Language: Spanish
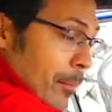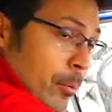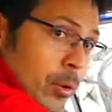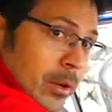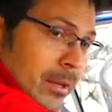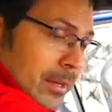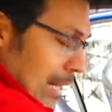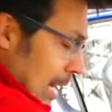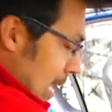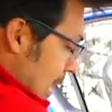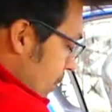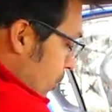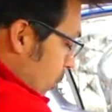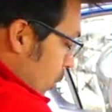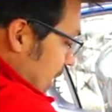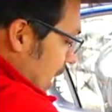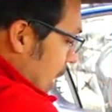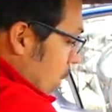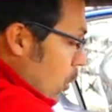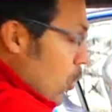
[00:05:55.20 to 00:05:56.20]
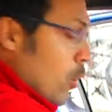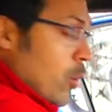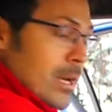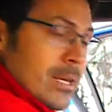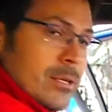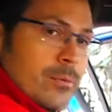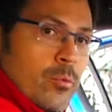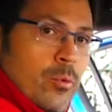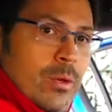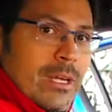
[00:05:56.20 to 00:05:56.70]
puerta, la puerta no
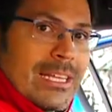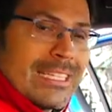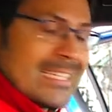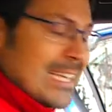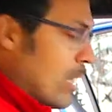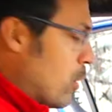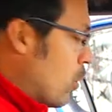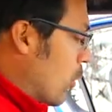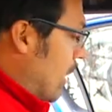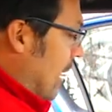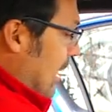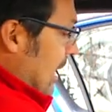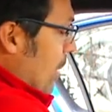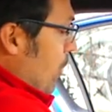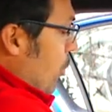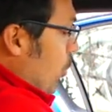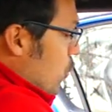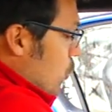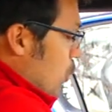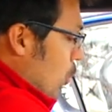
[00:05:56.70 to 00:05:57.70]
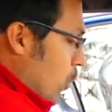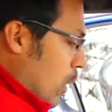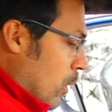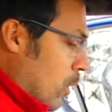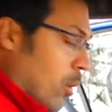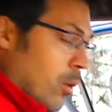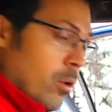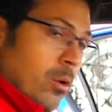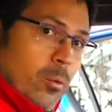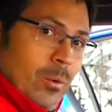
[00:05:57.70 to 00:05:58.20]
es muy ancha, no deja mucho
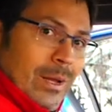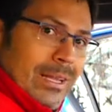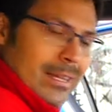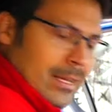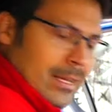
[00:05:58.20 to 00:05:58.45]
hueco, con lo cual